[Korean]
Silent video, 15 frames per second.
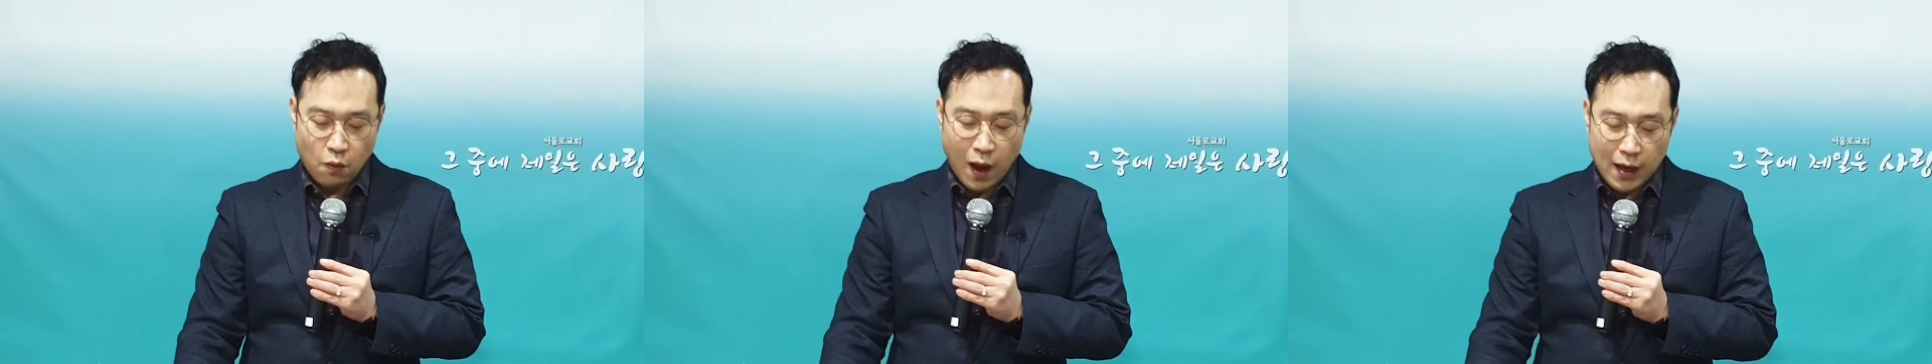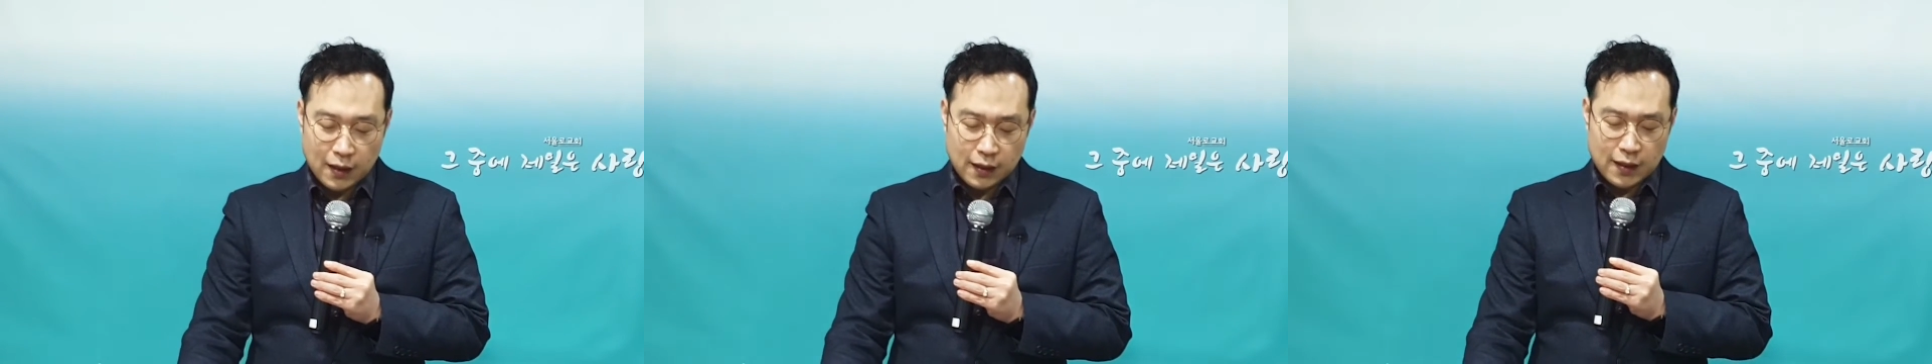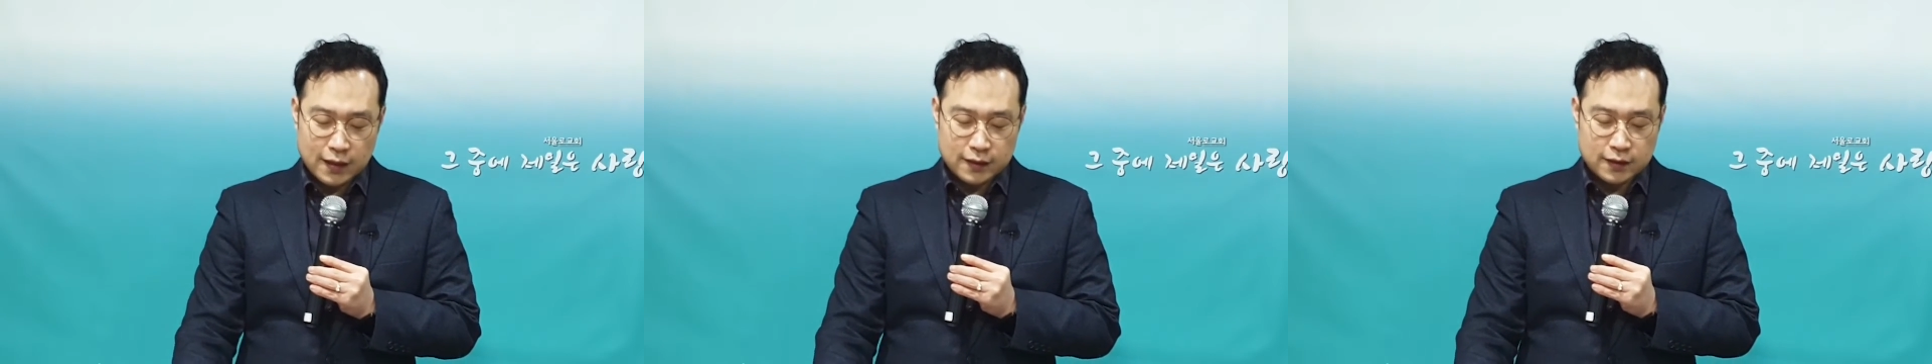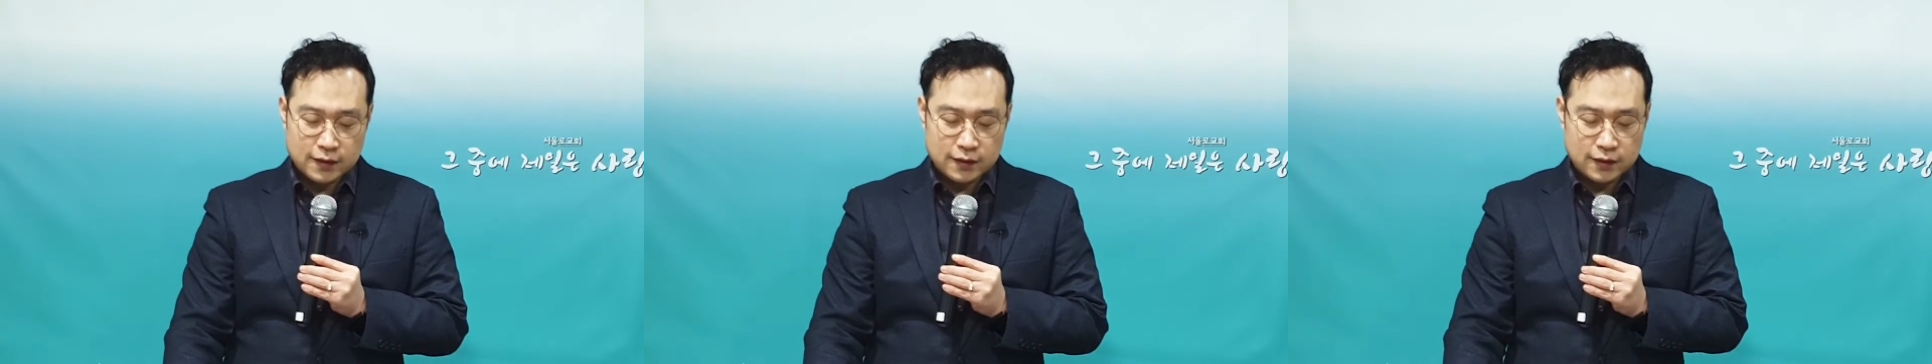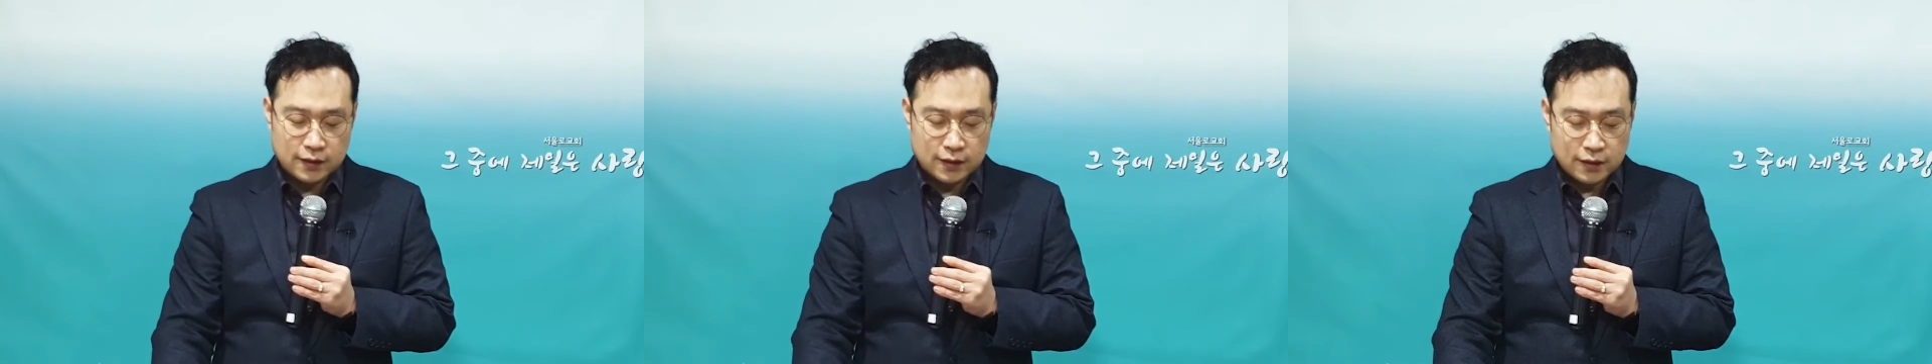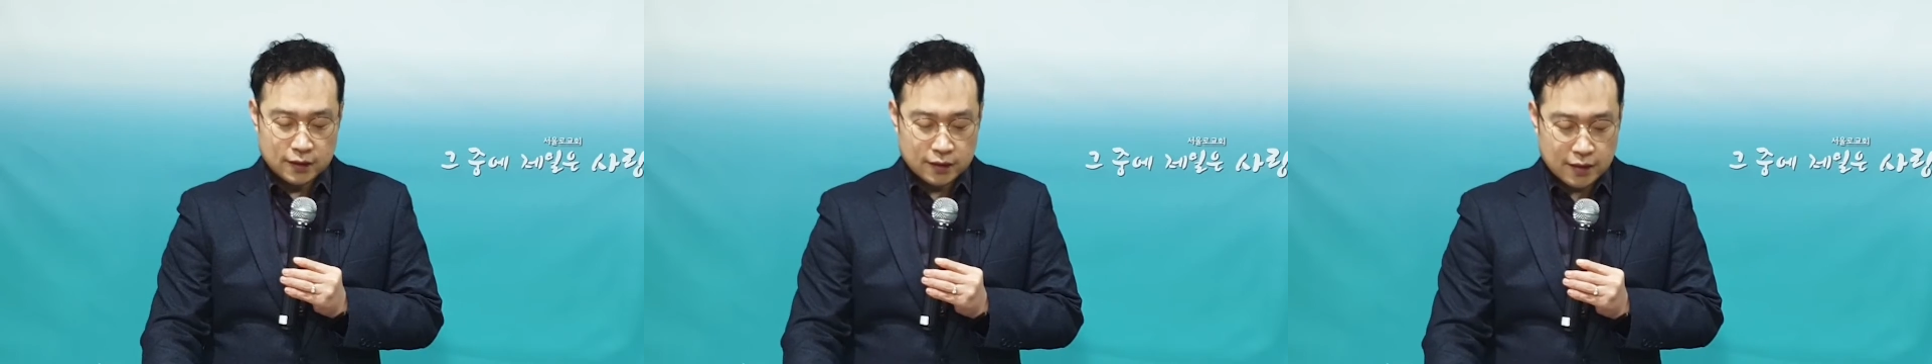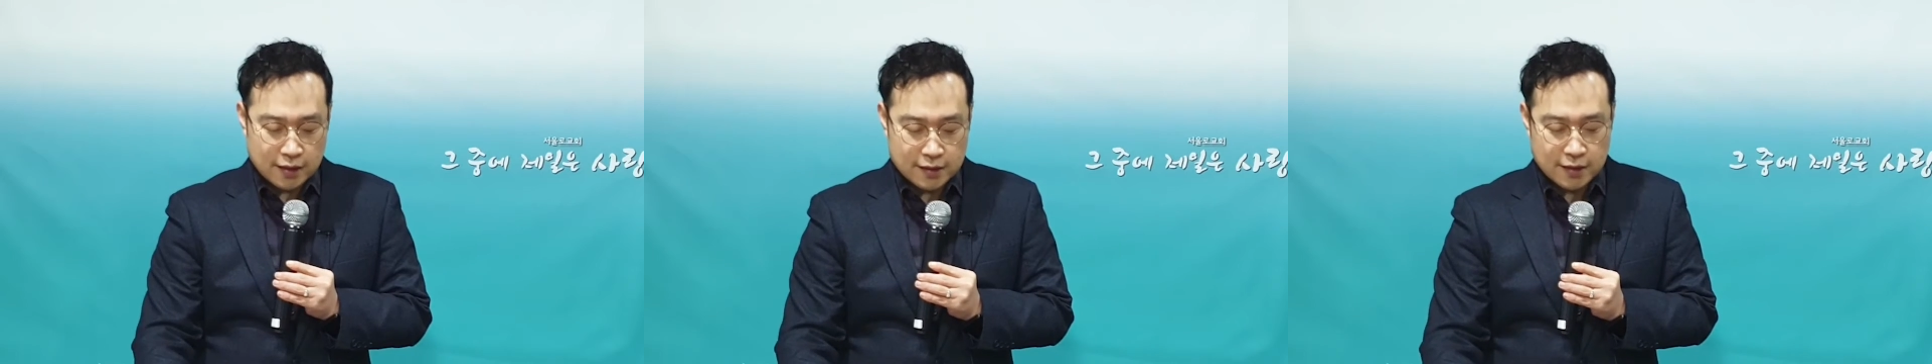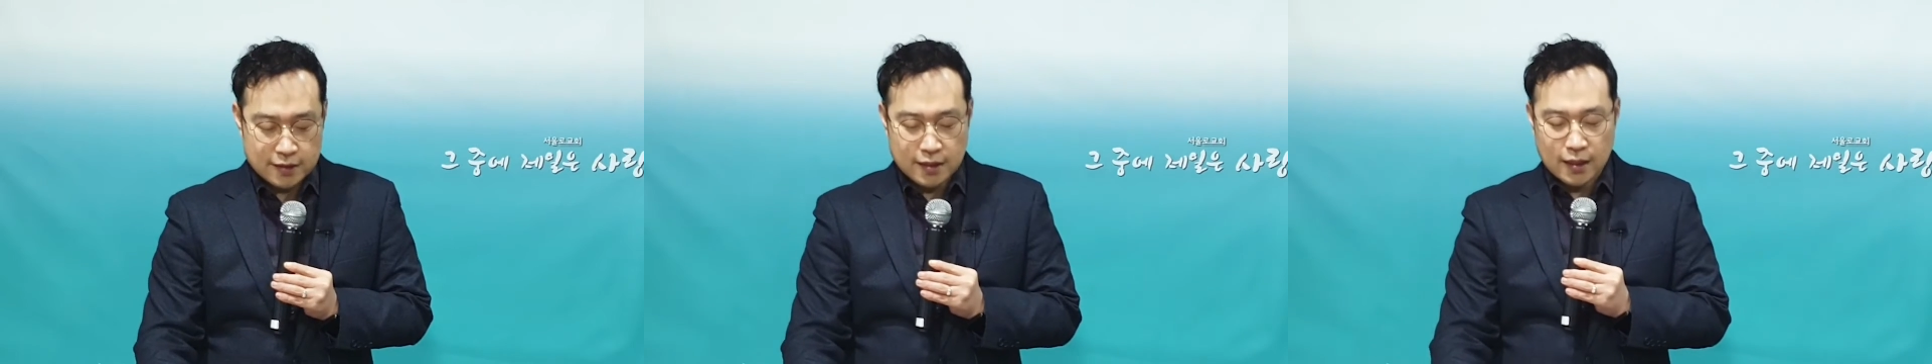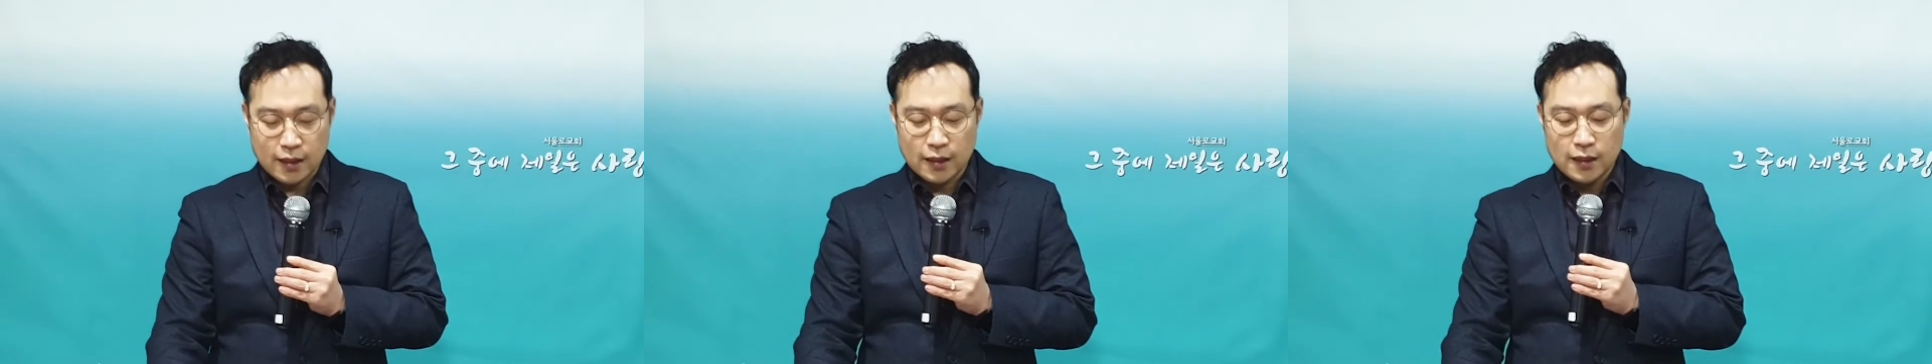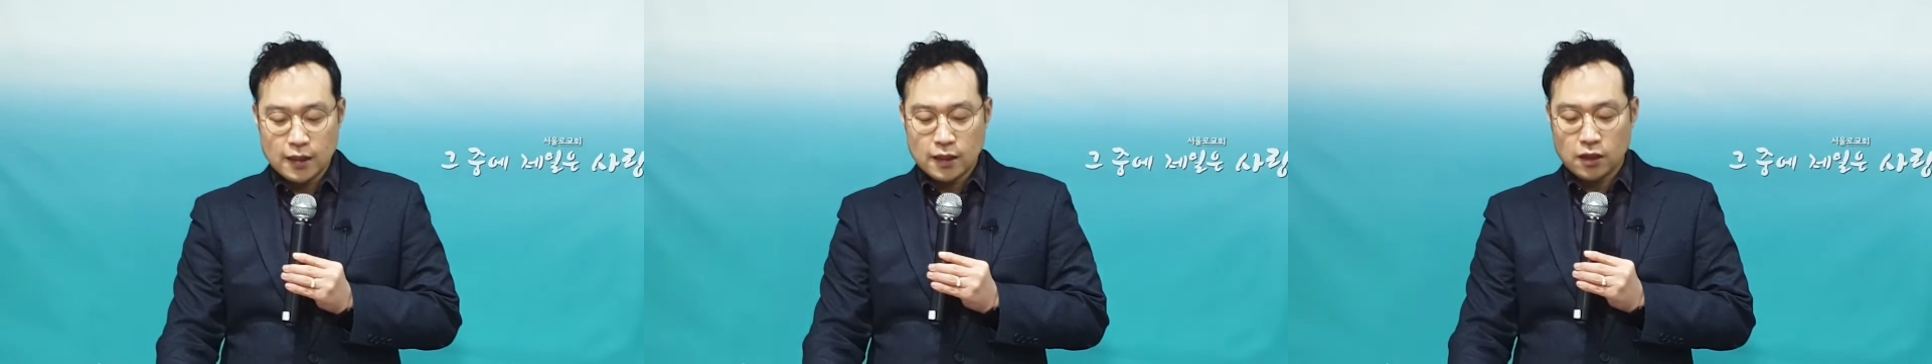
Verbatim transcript: 왕 같은 제사장,